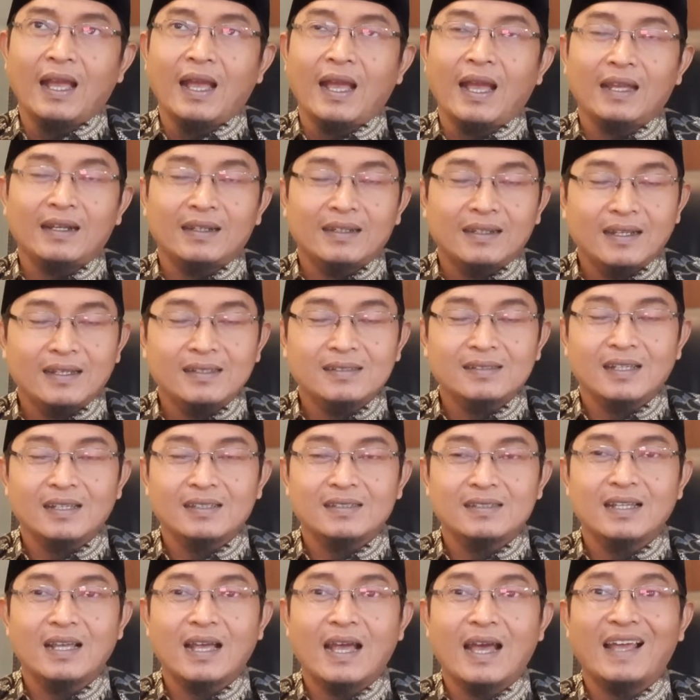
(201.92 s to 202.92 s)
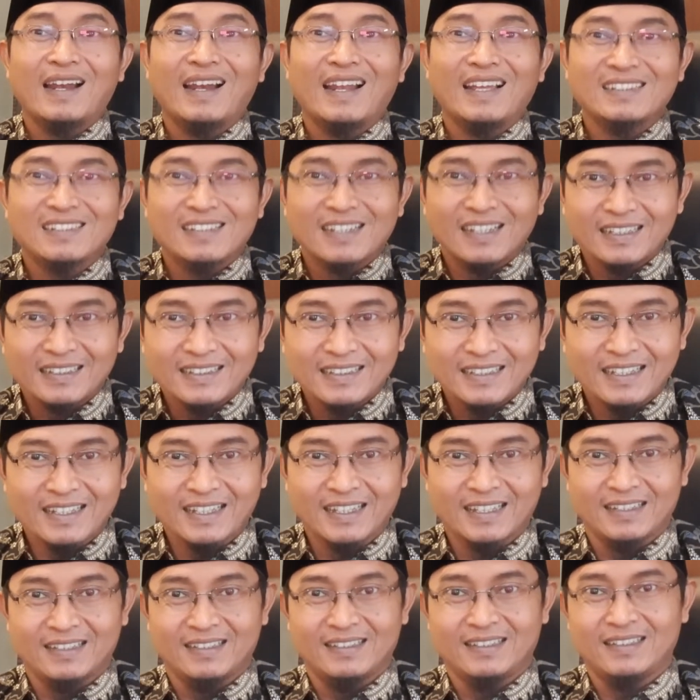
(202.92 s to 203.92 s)
Ada saja
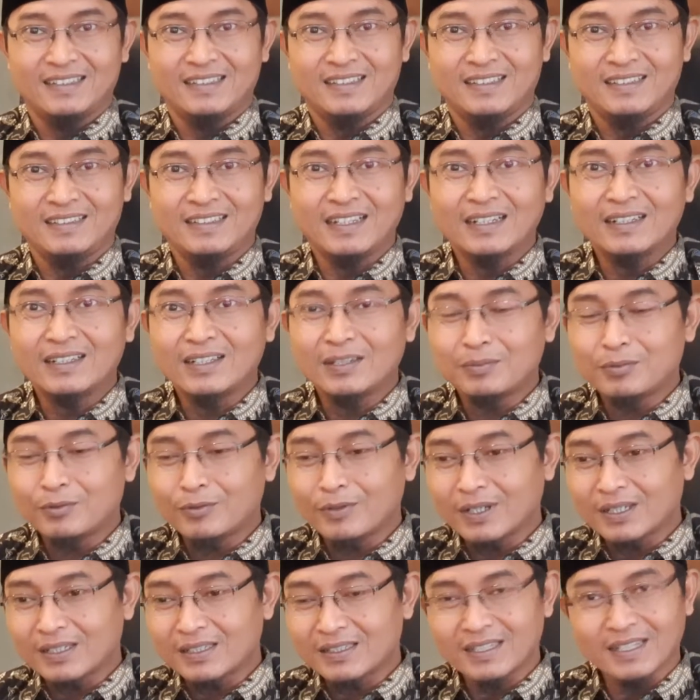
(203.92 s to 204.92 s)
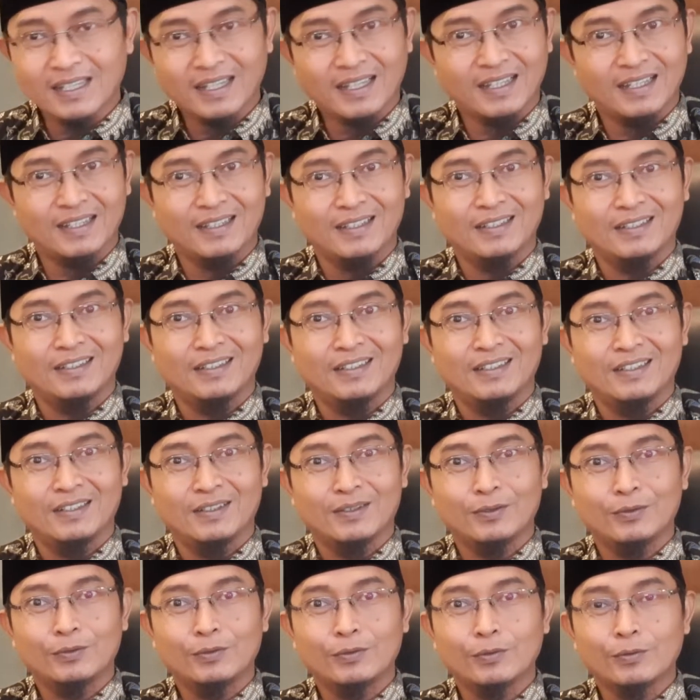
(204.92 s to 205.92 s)
alasannya yang dibuatnya
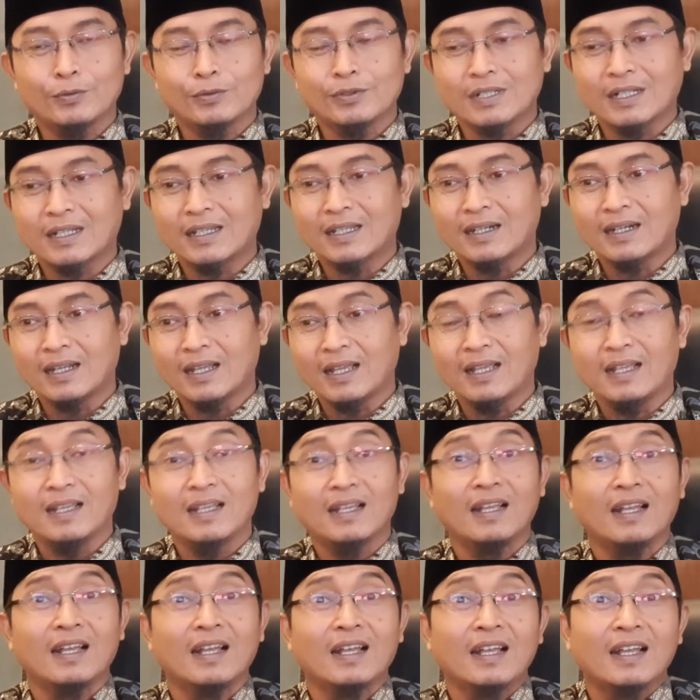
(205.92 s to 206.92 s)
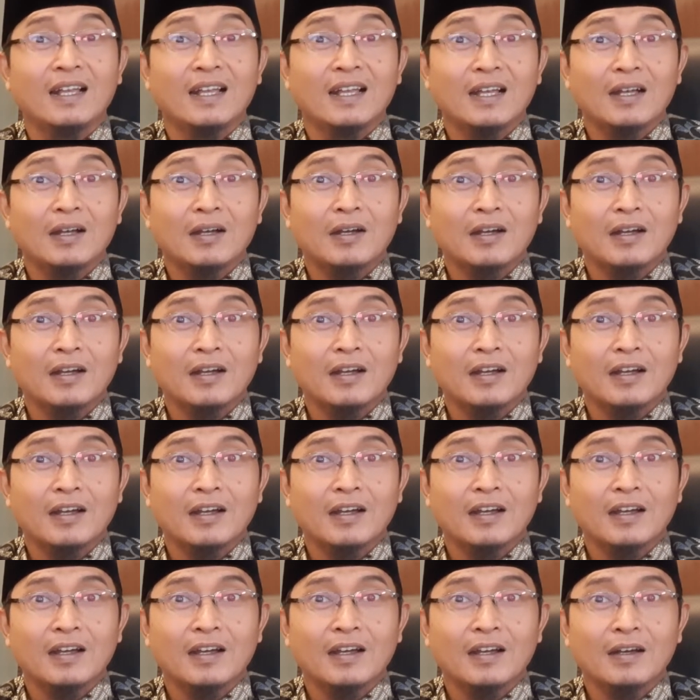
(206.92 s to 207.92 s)
untuk segera
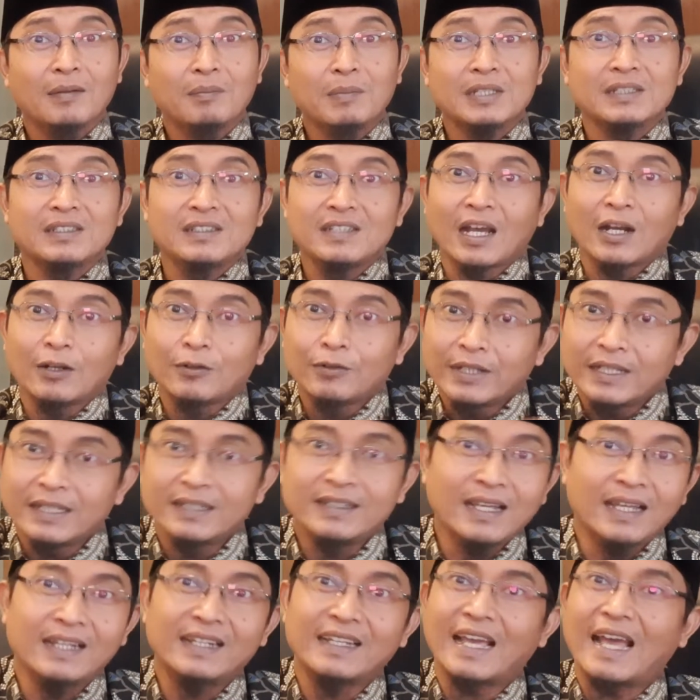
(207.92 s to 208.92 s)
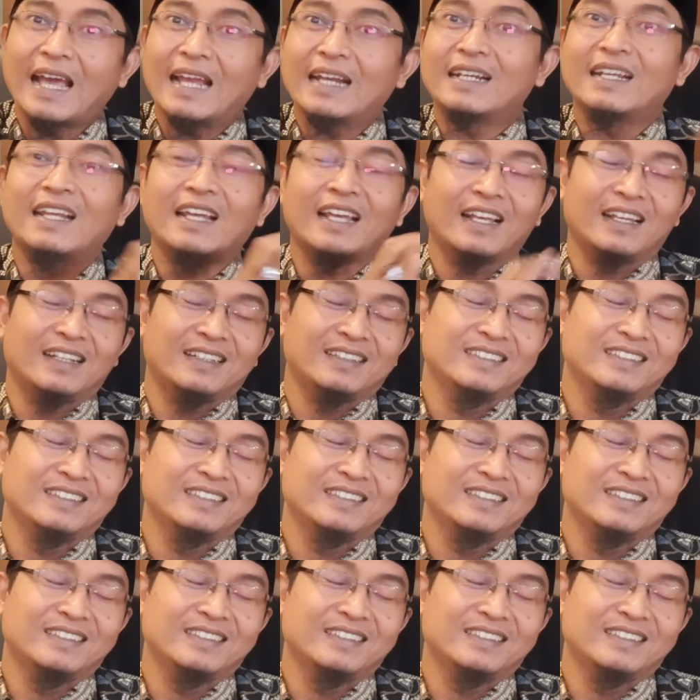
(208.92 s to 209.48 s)
menjauhi dari Anda.